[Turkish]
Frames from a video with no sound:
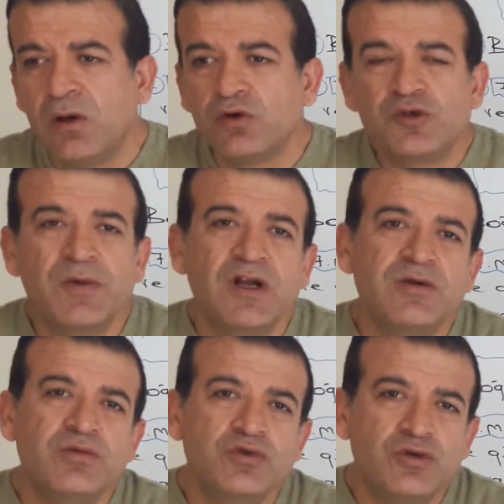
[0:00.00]

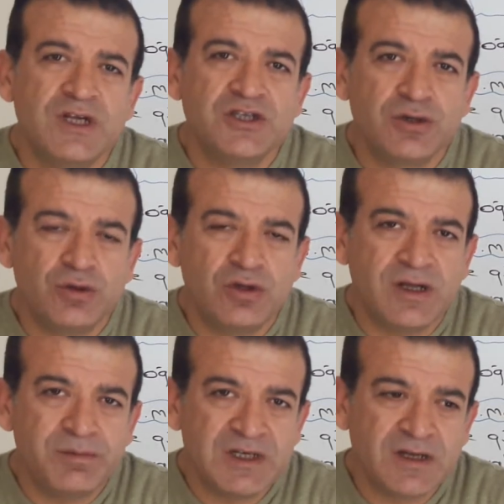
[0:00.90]
Osmanlı'yı bu sürece
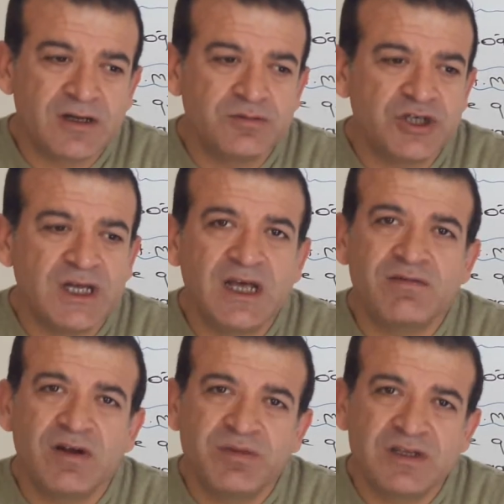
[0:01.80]
götüren bir takım
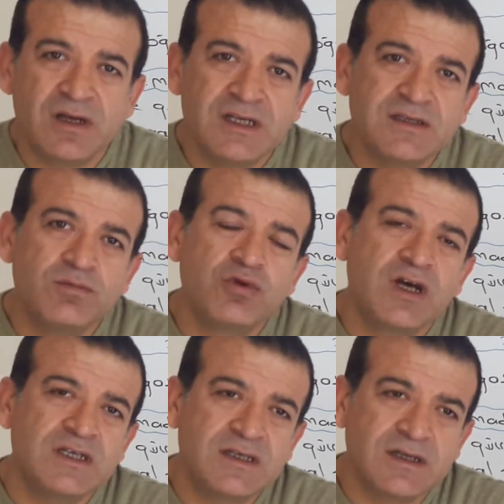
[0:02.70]
şeyler var. Bir tanesi
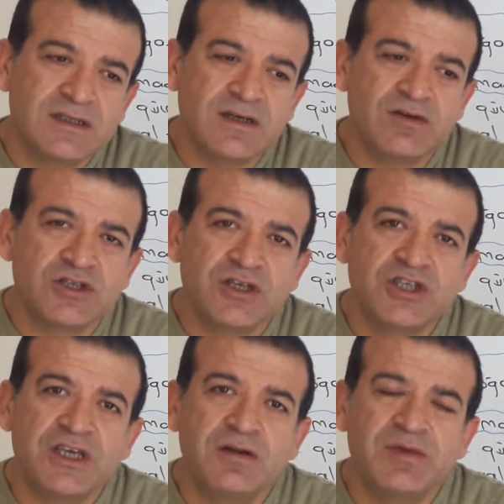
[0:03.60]
Bulgaristan'ın
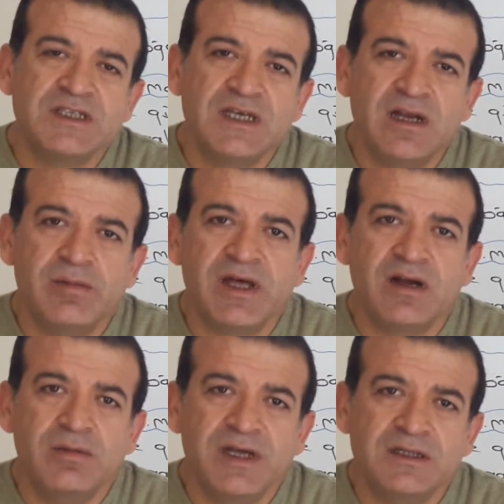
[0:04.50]
savaştan çekilmesiyle
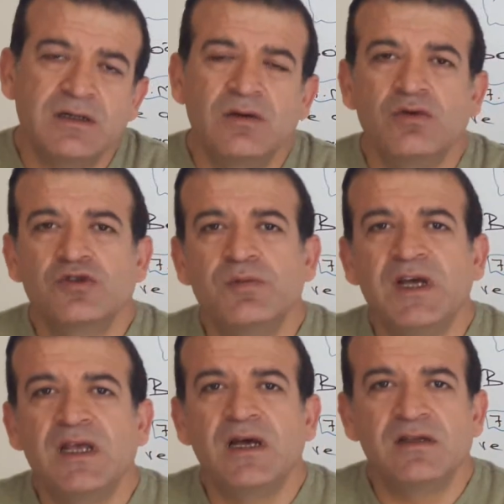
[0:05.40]
beraber
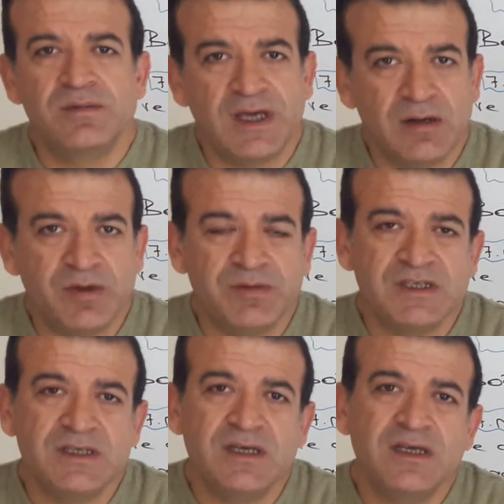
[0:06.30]
Osmanlı yardım
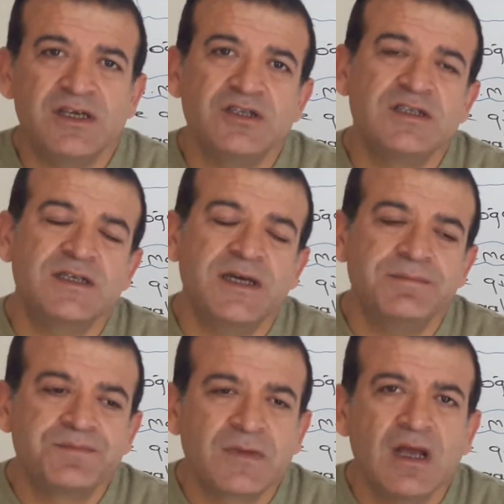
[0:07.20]
gelmemesi.
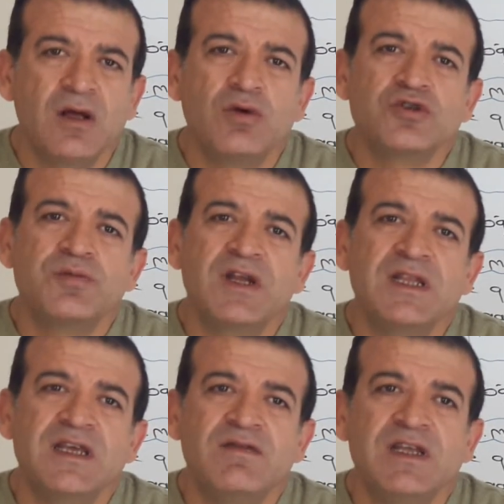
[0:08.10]
İkincisi
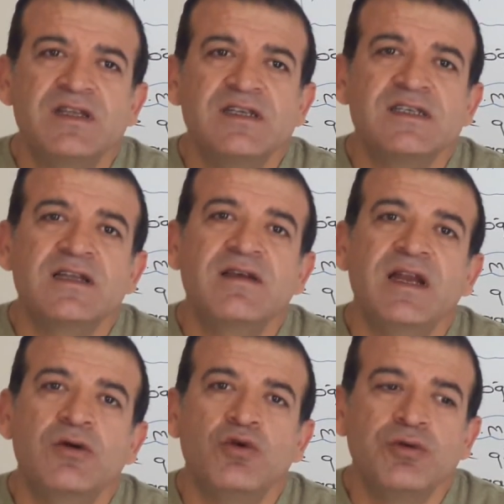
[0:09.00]
Osmanlı Devleti'nin
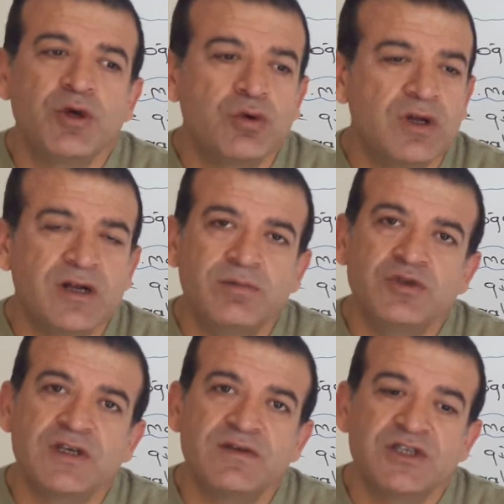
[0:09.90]
zaten ekonomik
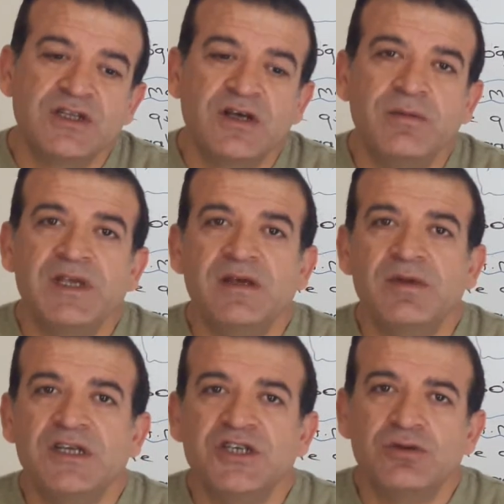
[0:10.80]
olarak bu savaşa devam
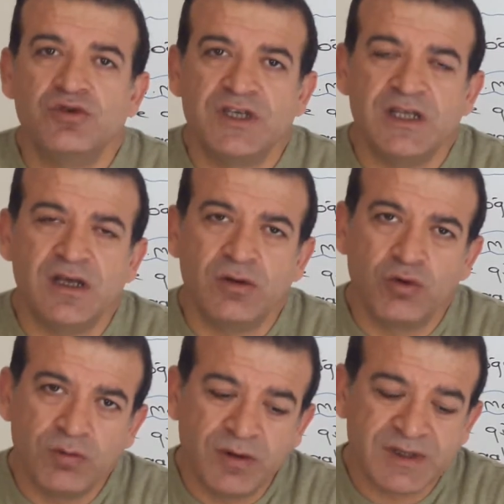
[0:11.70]
edebilecek düzeyde
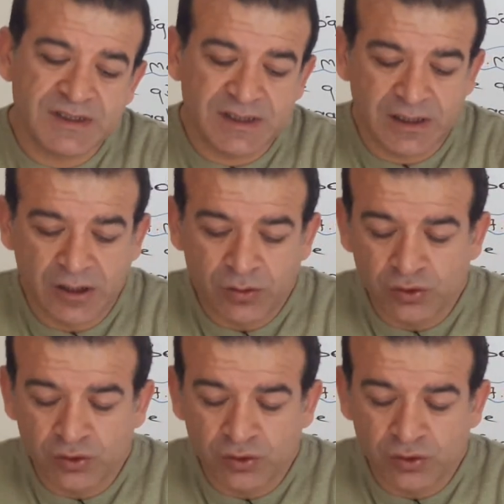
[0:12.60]
olmaması.